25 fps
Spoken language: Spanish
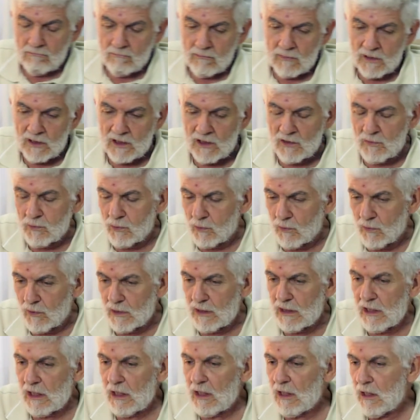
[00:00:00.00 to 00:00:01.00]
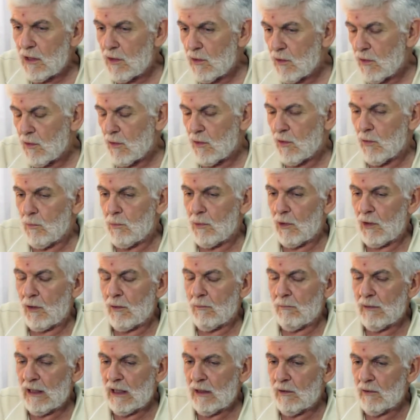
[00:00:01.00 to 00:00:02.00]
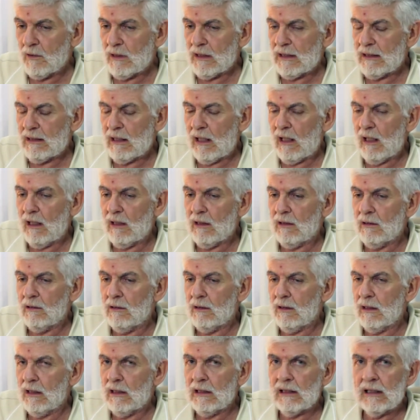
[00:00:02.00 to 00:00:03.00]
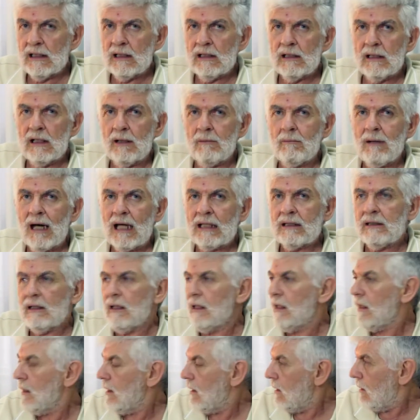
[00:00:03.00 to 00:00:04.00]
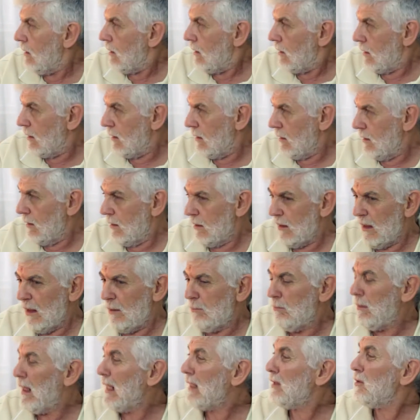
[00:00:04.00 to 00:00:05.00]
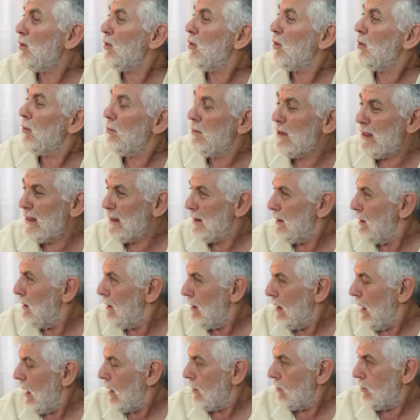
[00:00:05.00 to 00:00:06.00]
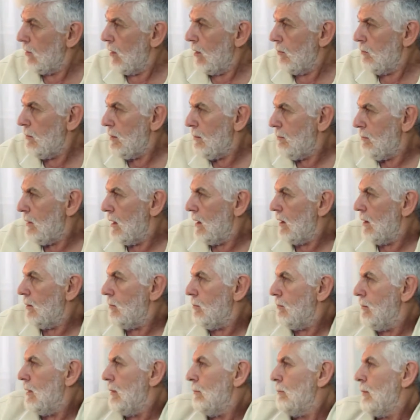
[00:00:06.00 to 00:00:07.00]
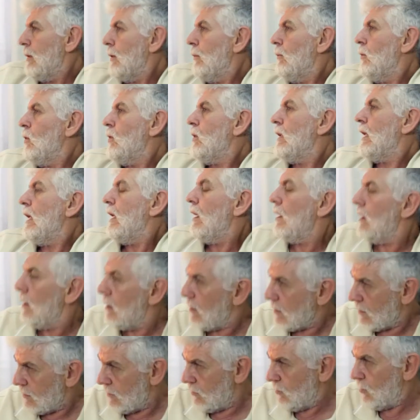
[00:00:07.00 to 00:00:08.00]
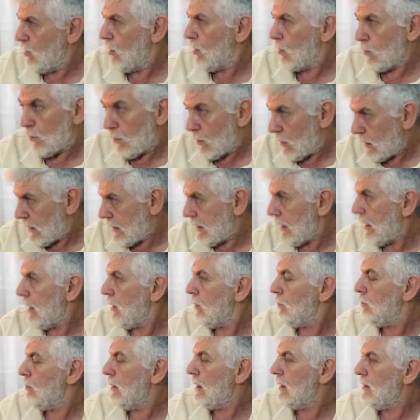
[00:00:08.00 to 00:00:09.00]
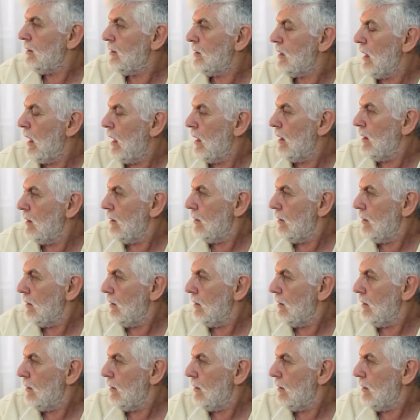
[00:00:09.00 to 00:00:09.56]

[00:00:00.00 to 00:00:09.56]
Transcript: difundido, o por lo menos está en, el debate, el, parto domiciliario, a mí me, me, provoca cierto estrés pensar.